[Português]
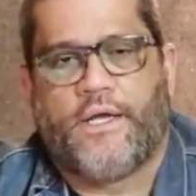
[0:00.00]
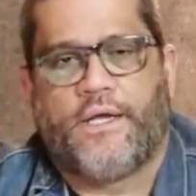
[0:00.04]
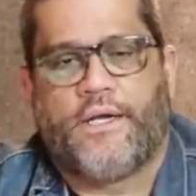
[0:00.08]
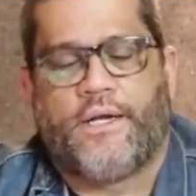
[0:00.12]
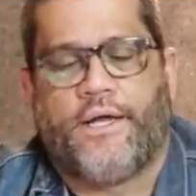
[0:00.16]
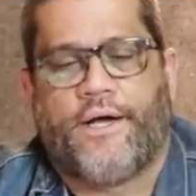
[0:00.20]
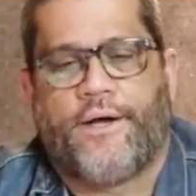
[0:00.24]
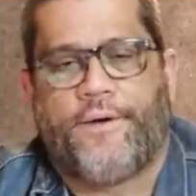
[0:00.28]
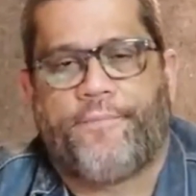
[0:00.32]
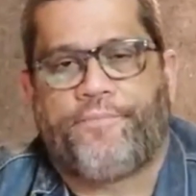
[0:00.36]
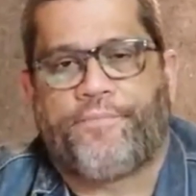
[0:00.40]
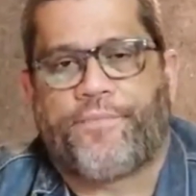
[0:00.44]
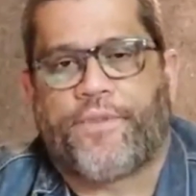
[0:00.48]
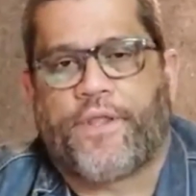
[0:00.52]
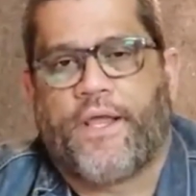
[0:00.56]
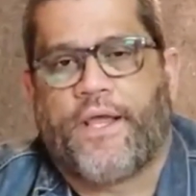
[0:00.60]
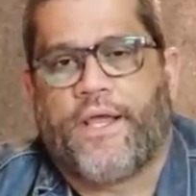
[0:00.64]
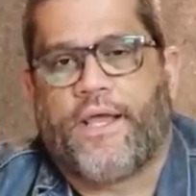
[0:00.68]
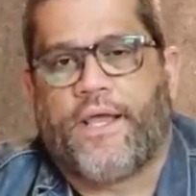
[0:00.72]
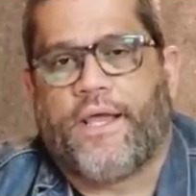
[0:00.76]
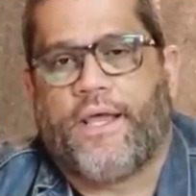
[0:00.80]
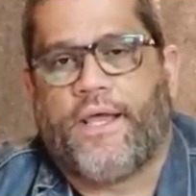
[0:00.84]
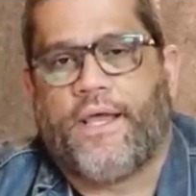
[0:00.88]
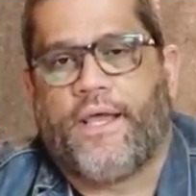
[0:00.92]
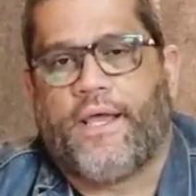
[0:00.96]
Né?
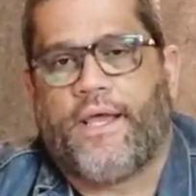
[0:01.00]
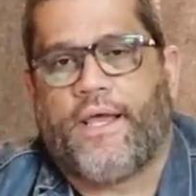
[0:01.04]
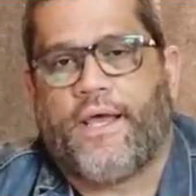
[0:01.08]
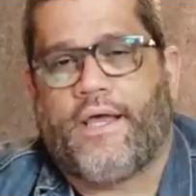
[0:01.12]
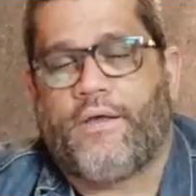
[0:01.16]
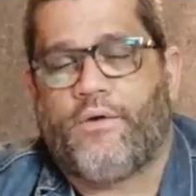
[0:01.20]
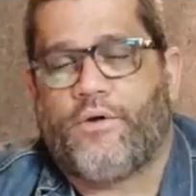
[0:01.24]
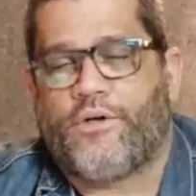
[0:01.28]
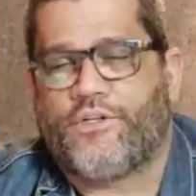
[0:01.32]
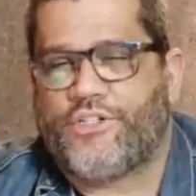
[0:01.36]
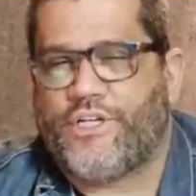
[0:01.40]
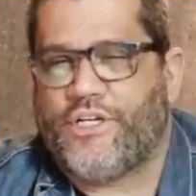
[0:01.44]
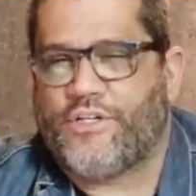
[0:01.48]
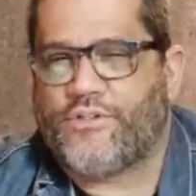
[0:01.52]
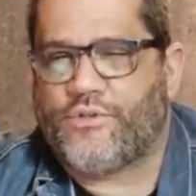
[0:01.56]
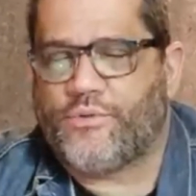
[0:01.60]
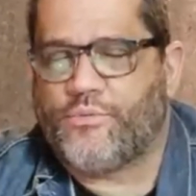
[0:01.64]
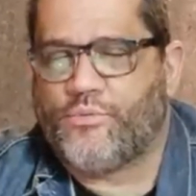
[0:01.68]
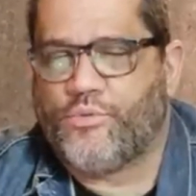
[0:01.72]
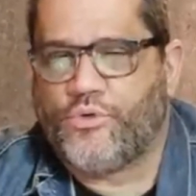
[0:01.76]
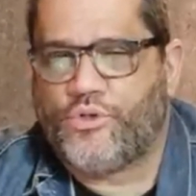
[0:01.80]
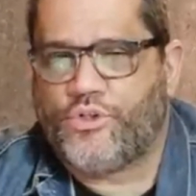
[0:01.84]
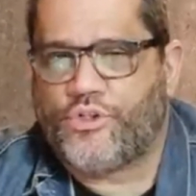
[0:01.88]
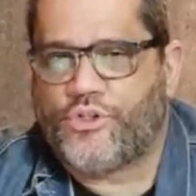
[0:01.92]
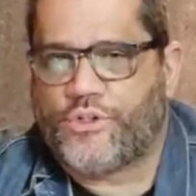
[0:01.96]
É, eu achei isso
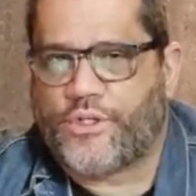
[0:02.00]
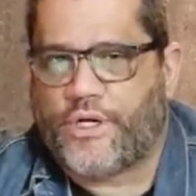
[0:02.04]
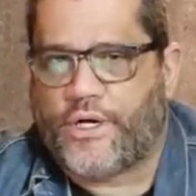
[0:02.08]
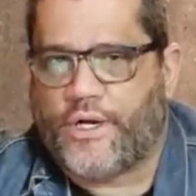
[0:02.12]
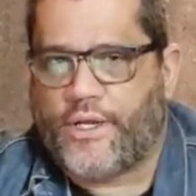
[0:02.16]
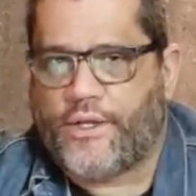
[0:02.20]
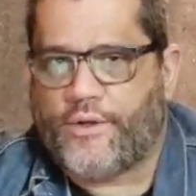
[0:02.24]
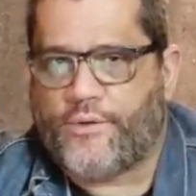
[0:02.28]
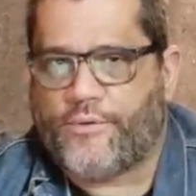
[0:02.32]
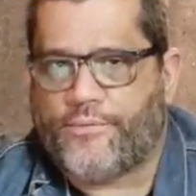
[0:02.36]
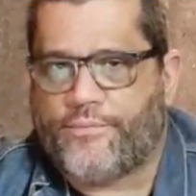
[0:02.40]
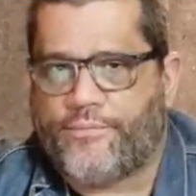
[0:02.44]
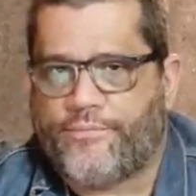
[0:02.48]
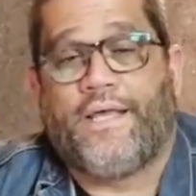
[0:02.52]
muito estranho.